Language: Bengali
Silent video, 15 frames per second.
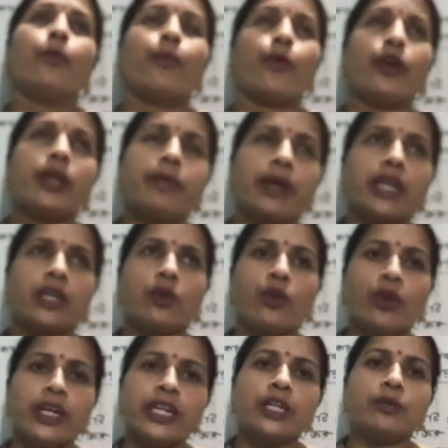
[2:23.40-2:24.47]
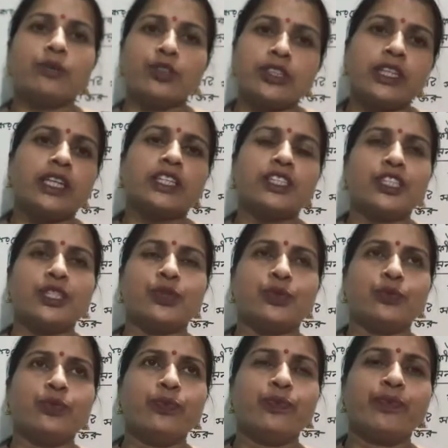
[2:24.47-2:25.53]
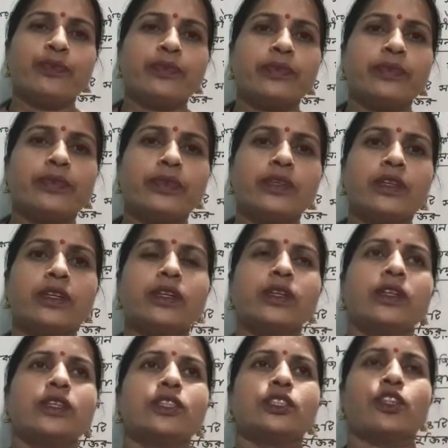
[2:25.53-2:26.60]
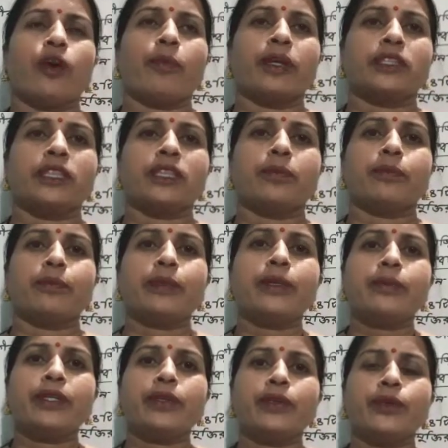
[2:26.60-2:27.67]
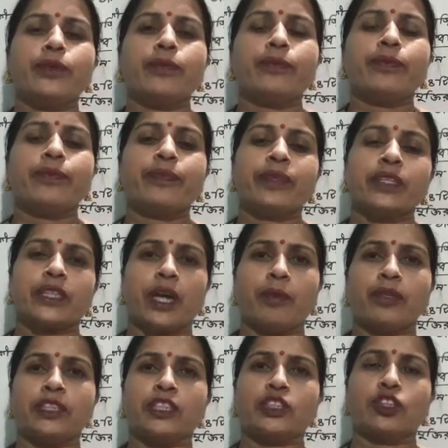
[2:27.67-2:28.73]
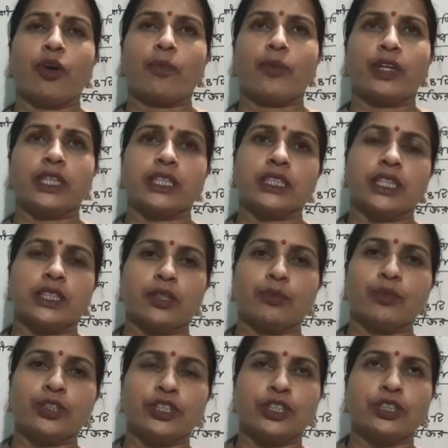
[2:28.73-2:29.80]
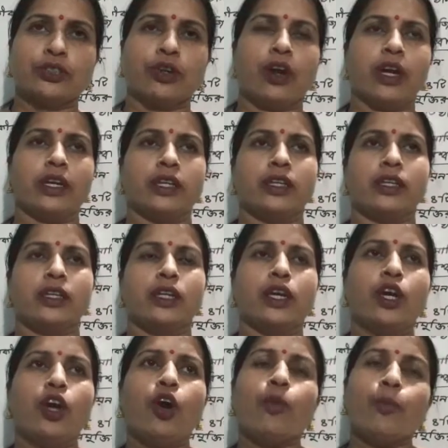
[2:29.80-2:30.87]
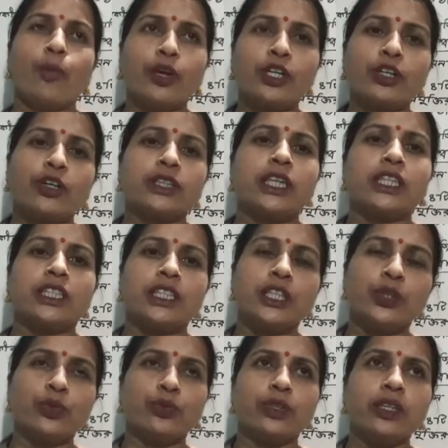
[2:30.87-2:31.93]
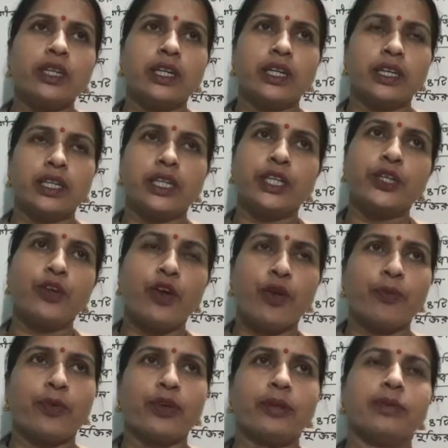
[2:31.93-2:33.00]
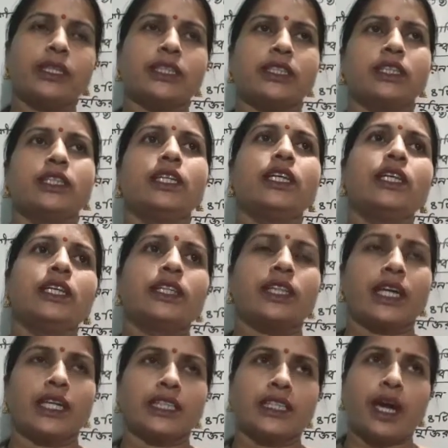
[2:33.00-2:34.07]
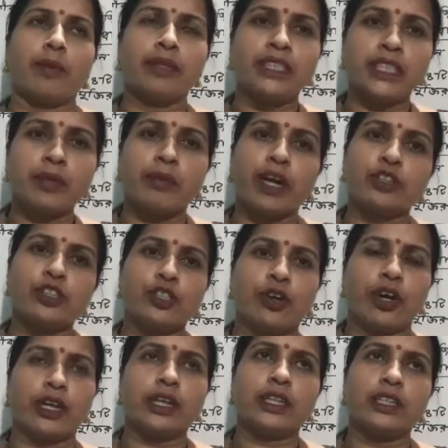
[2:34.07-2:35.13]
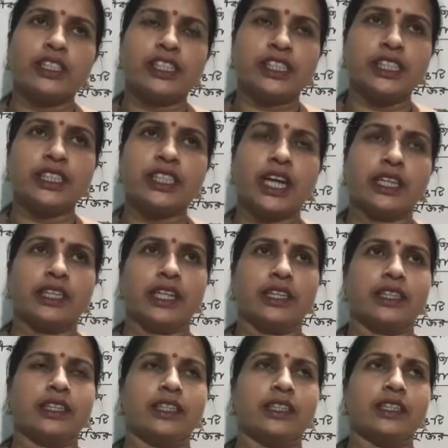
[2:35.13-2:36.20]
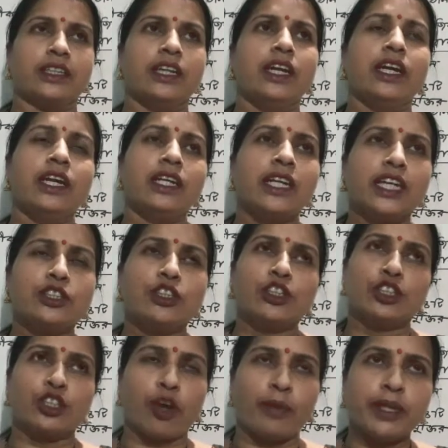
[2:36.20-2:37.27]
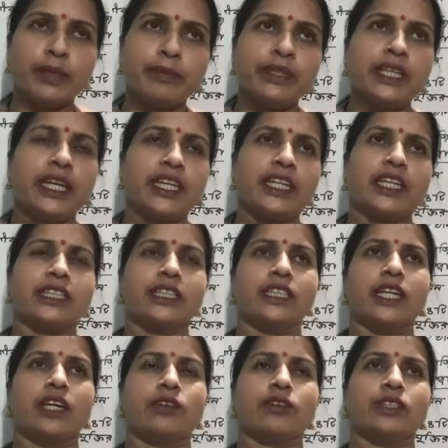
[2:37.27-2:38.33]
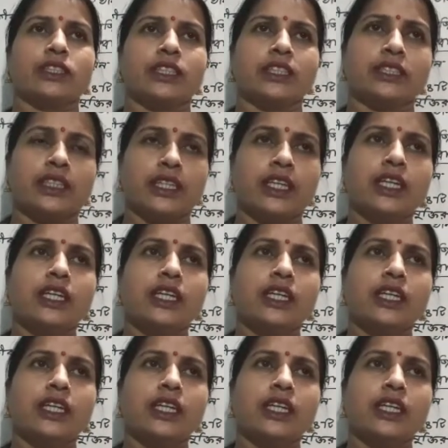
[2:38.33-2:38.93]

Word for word: পরিবারের গণ্ডির মধ্যে শিশু সমাজের বিভিন্ন সামাজিক সম্পর্কের সাথে পরিচিত হয় মোট কথা শিশুর গৃহ পরিবেশই তাকে সামাজিক মানুষ হওয়ার শিক্ষা দেয় এজন্য সমাজবিজ্ঞানীরা স্বীকার করেছেন যে